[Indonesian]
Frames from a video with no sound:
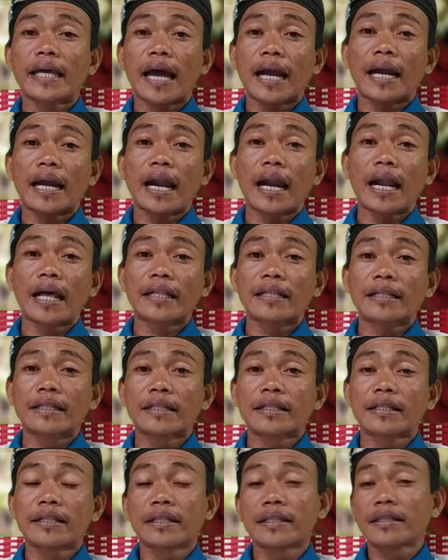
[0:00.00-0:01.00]
adalah
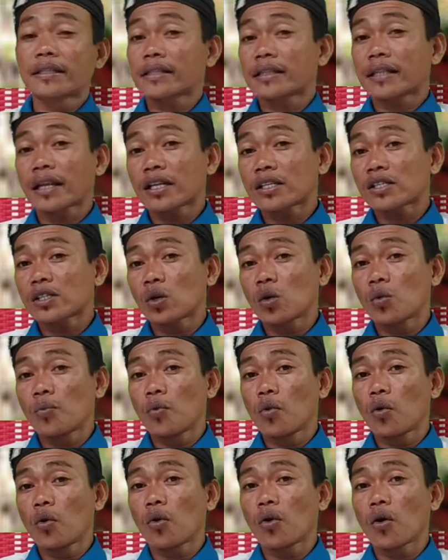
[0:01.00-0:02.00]

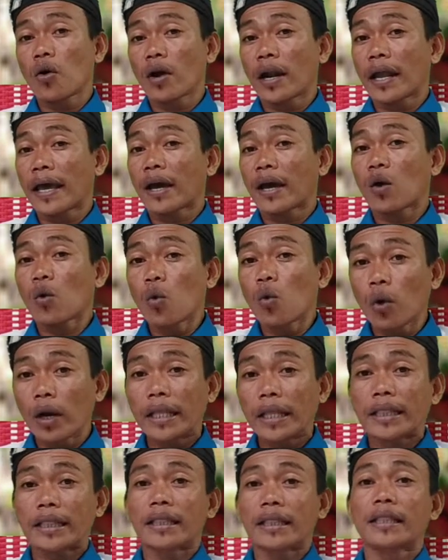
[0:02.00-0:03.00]
terselubung oleh
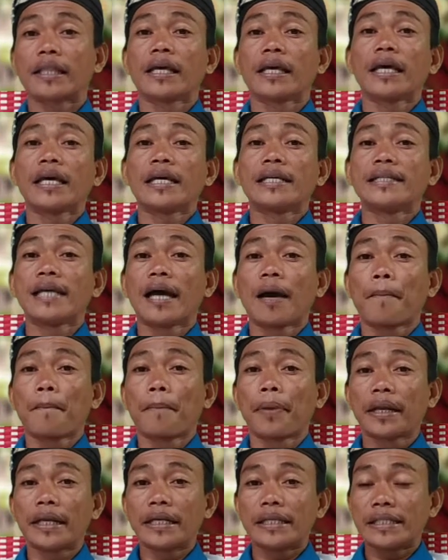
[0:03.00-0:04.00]
kulit yang
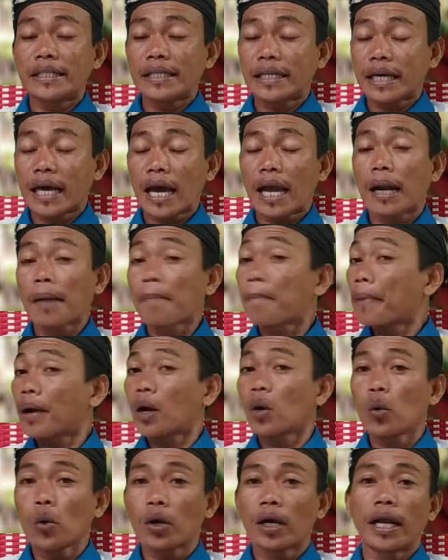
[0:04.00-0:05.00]
berisikan
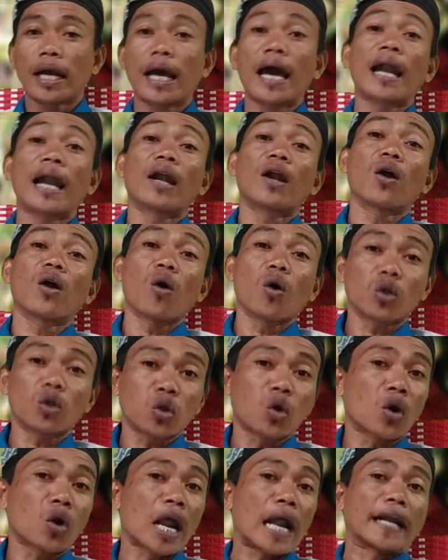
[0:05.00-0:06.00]
penuh dengan
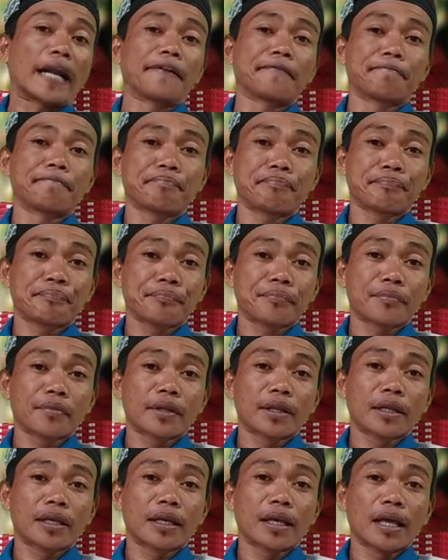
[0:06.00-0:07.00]
kotoran
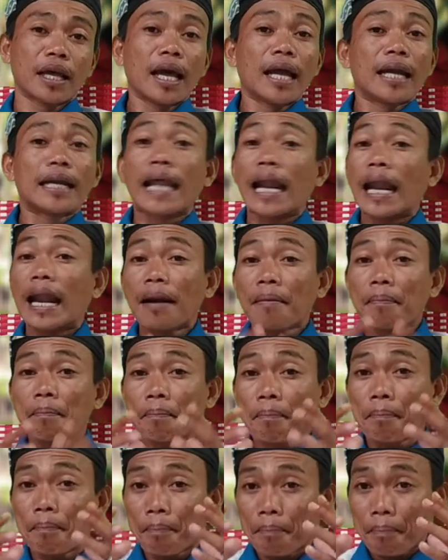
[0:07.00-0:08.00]
dalam
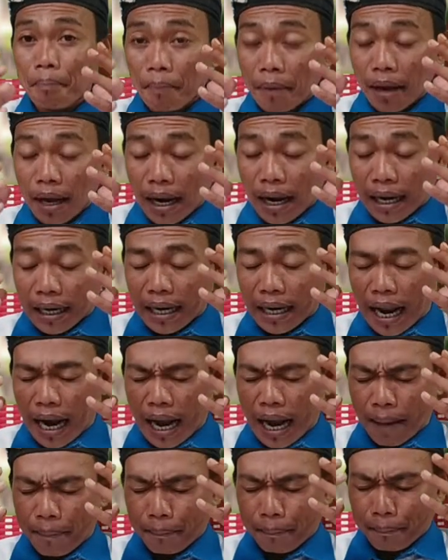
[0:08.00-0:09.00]

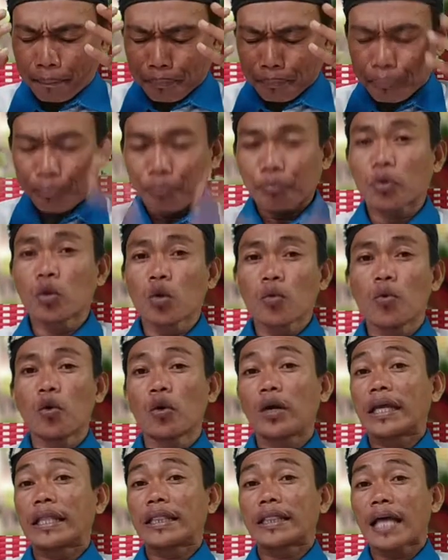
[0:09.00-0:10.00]
dalam tubuh
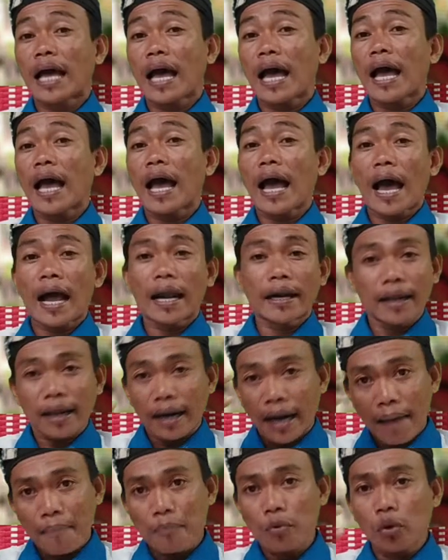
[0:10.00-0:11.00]
kita ada
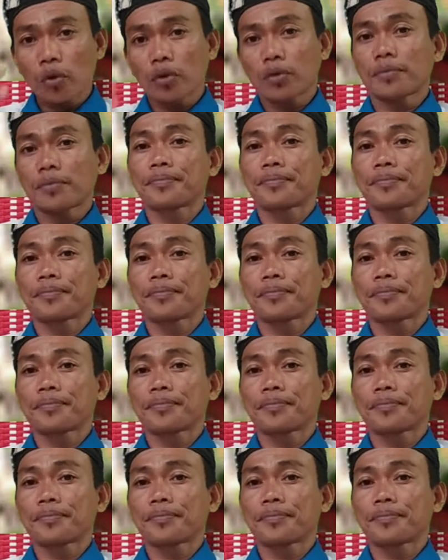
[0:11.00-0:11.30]
rambut